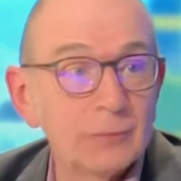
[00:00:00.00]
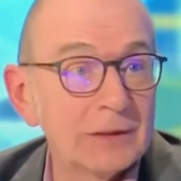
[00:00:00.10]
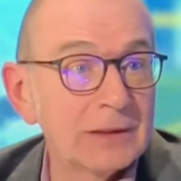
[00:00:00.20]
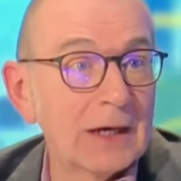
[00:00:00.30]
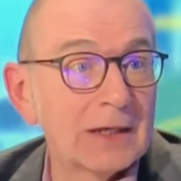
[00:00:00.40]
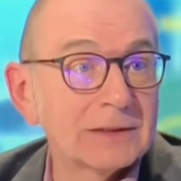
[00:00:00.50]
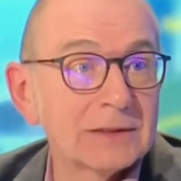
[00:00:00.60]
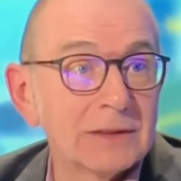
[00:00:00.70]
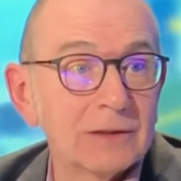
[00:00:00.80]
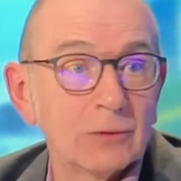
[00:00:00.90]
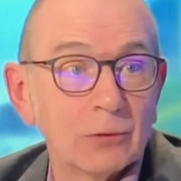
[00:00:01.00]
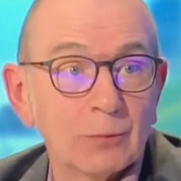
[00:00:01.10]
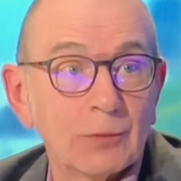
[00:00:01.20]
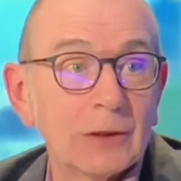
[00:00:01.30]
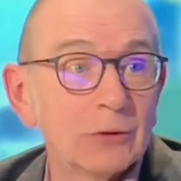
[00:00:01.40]
et d'une manière assez
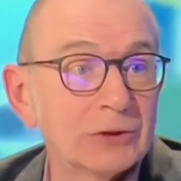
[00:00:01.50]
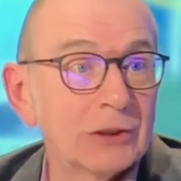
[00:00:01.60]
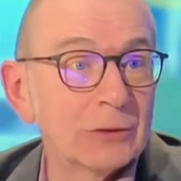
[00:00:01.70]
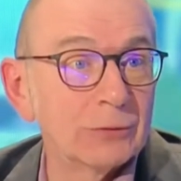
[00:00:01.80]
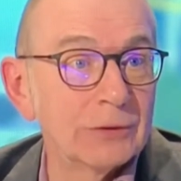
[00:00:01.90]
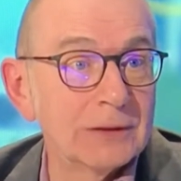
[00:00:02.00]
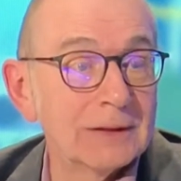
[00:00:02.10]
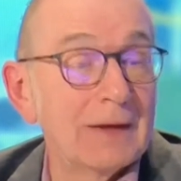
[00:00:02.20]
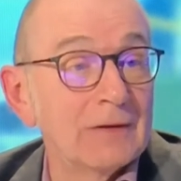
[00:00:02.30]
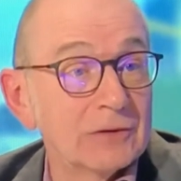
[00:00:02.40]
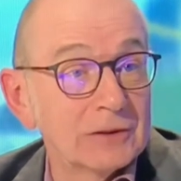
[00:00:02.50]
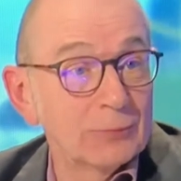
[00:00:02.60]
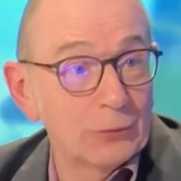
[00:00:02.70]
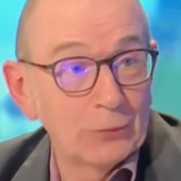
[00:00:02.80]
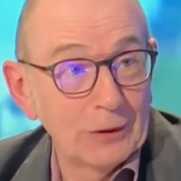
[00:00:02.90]
euh, pédagogique, ludique.
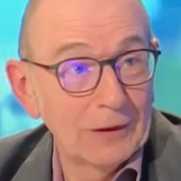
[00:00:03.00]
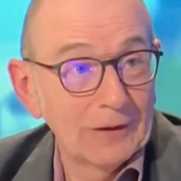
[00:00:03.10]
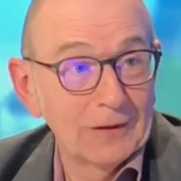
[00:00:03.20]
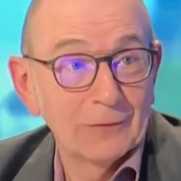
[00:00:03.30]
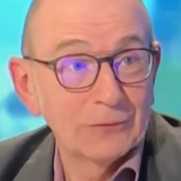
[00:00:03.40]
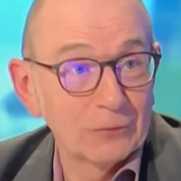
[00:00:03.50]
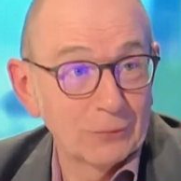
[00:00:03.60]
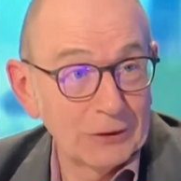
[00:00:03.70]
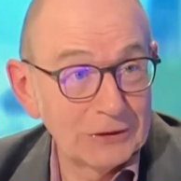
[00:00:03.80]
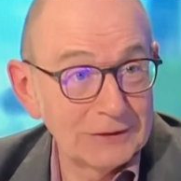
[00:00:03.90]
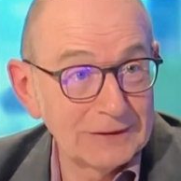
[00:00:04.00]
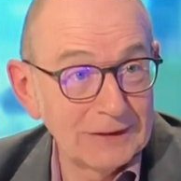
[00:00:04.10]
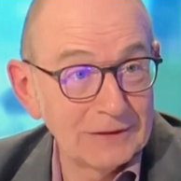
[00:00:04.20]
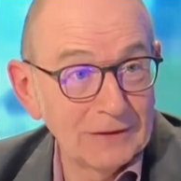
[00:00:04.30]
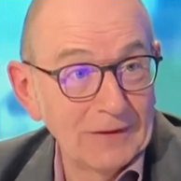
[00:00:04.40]
C'est pourquoi ce
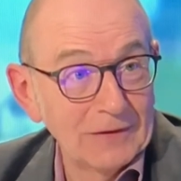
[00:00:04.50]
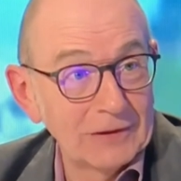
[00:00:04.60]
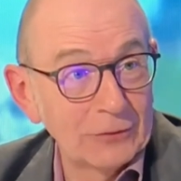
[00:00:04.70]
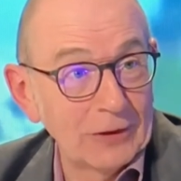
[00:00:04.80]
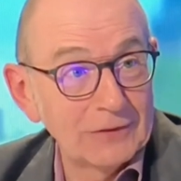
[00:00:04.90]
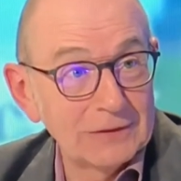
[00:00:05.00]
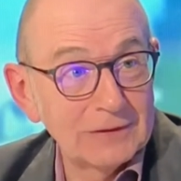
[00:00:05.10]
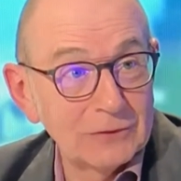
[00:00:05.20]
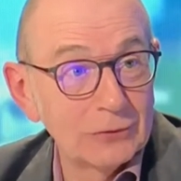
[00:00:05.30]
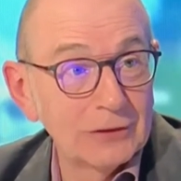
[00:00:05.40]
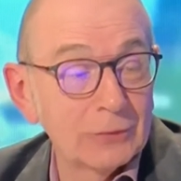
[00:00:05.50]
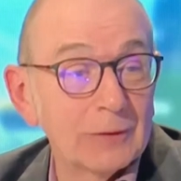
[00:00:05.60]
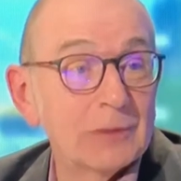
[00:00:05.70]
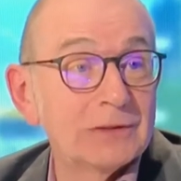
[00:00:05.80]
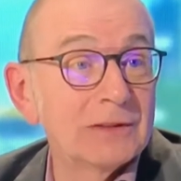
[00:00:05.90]
pré-G7, il y aura des ateliers qu'on
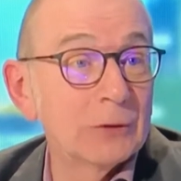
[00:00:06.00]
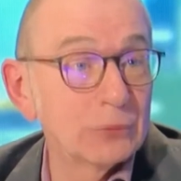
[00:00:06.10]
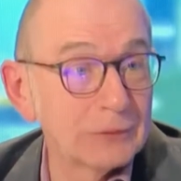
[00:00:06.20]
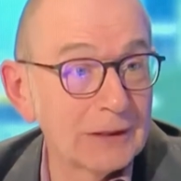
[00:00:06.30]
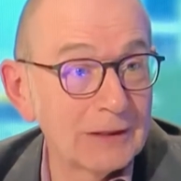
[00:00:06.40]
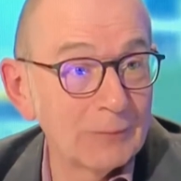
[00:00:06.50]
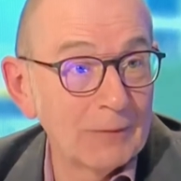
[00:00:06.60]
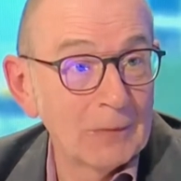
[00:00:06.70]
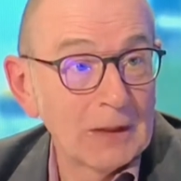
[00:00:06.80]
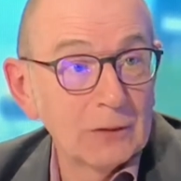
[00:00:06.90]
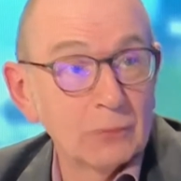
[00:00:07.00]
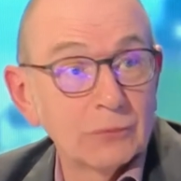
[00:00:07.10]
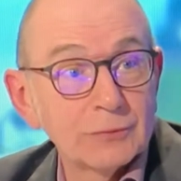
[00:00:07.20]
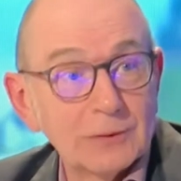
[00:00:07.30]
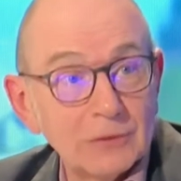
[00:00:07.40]
appelle Serious Game
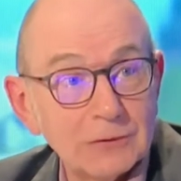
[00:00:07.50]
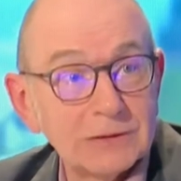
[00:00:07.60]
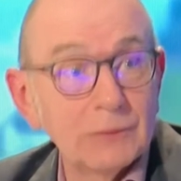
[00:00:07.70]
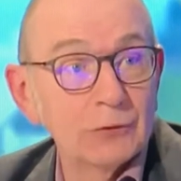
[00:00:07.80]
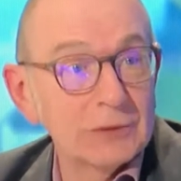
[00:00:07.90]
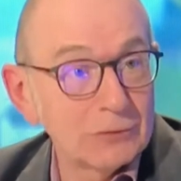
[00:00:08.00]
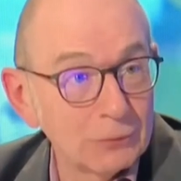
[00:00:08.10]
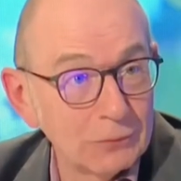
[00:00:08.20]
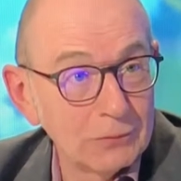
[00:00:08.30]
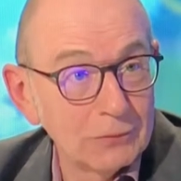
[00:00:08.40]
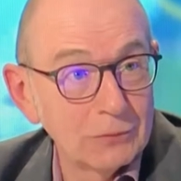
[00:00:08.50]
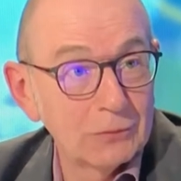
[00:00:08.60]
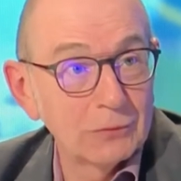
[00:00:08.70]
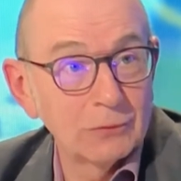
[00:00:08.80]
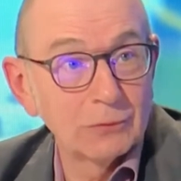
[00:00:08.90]
où on se mettra en simulation
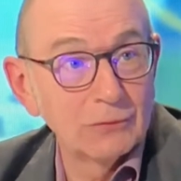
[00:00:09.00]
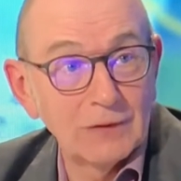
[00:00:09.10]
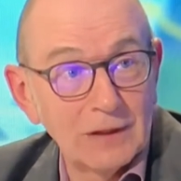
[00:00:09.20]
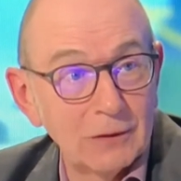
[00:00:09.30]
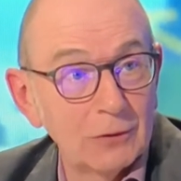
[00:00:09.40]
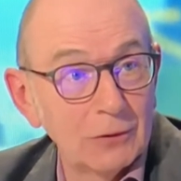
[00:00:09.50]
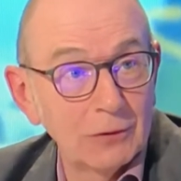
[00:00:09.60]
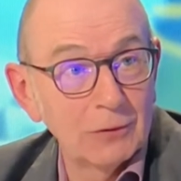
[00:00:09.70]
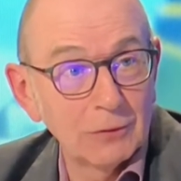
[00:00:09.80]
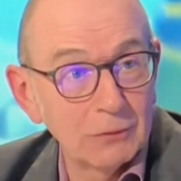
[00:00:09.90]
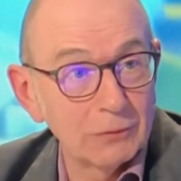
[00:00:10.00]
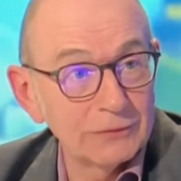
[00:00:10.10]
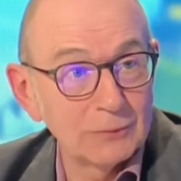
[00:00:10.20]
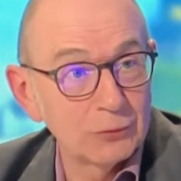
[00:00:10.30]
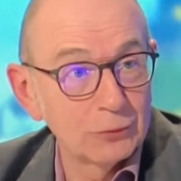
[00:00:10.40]
de nouvelles euh,
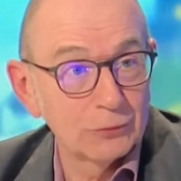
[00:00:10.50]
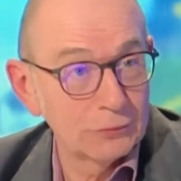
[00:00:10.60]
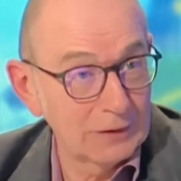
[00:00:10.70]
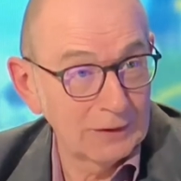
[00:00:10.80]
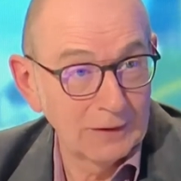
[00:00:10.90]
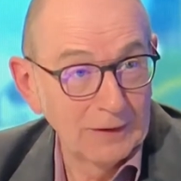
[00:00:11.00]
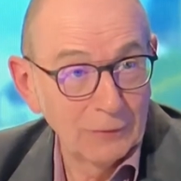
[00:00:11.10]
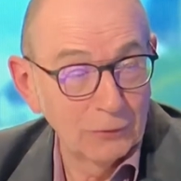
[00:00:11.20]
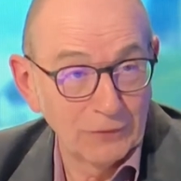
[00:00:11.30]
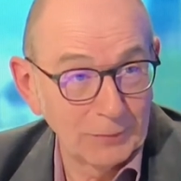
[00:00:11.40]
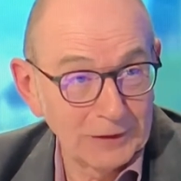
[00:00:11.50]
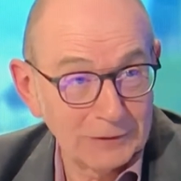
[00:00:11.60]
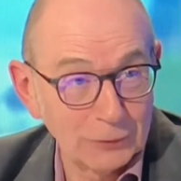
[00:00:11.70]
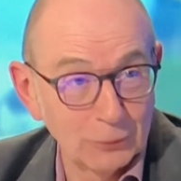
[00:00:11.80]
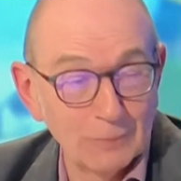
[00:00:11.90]
conceptions de, la,
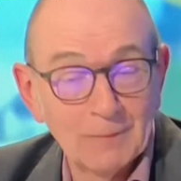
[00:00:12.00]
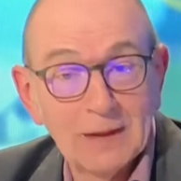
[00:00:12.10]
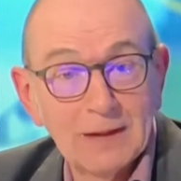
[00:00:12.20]
fabrication.